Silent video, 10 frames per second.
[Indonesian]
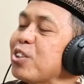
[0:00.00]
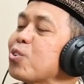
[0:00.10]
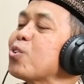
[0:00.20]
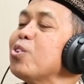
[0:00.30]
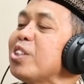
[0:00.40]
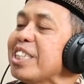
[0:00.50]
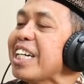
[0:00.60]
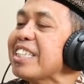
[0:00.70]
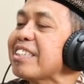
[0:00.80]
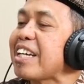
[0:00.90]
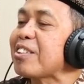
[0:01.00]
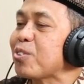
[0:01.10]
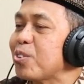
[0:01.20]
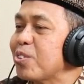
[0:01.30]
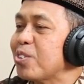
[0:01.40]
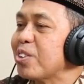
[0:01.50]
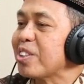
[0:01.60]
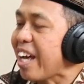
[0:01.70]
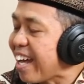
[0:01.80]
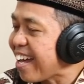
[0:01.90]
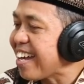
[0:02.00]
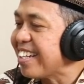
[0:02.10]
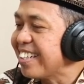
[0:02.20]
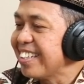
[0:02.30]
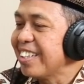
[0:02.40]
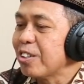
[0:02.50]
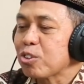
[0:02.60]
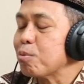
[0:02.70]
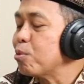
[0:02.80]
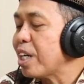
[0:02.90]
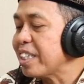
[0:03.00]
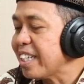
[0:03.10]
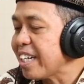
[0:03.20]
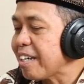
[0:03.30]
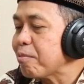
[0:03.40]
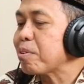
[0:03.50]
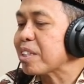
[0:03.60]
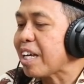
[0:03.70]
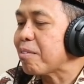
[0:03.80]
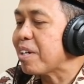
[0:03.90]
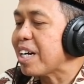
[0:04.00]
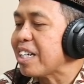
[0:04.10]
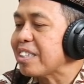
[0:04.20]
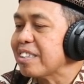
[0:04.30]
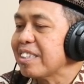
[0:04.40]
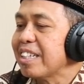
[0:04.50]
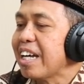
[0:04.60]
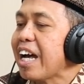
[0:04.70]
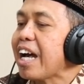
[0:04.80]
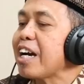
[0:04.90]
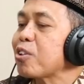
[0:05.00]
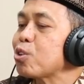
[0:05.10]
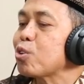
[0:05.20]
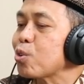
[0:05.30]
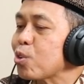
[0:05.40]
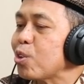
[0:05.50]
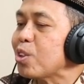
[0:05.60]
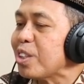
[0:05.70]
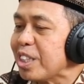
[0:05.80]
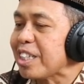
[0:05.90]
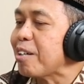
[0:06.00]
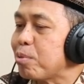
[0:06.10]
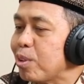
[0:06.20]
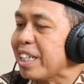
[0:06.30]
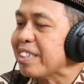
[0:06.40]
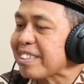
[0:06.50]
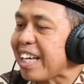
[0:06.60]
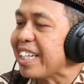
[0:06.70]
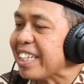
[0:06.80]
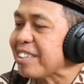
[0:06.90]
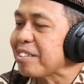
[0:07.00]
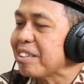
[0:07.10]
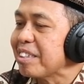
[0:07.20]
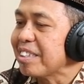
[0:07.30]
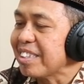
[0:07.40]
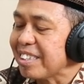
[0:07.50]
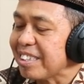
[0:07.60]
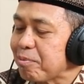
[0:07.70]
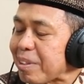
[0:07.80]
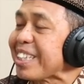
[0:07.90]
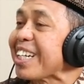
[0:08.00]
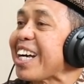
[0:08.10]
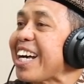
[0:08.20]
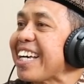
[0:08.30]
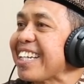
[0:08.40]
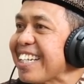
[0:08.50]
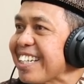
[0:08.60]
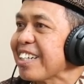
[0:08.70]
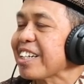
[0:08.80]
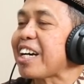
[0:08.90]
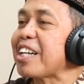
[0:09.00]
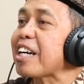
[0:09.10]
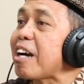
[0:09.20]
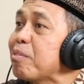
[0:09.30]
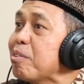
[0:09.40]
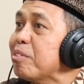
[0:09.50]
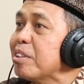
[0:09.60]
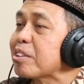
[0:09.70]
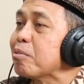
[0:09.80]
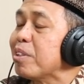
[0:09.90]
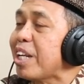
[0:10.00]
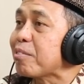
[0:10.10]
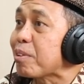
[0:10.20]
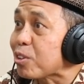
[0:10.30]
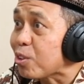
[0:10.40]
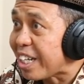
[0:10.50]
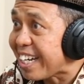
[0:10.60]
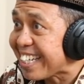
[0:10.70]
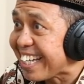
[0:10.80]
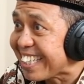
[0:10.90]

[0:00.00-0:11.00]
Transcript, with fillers: itu kuncinya hanya satu. Nah, semuanya pertama harus rukun, tidak boleh saling uh, eh, bertengkar. Hmm, oh, Karena so, kami sembilan iya. bersaudara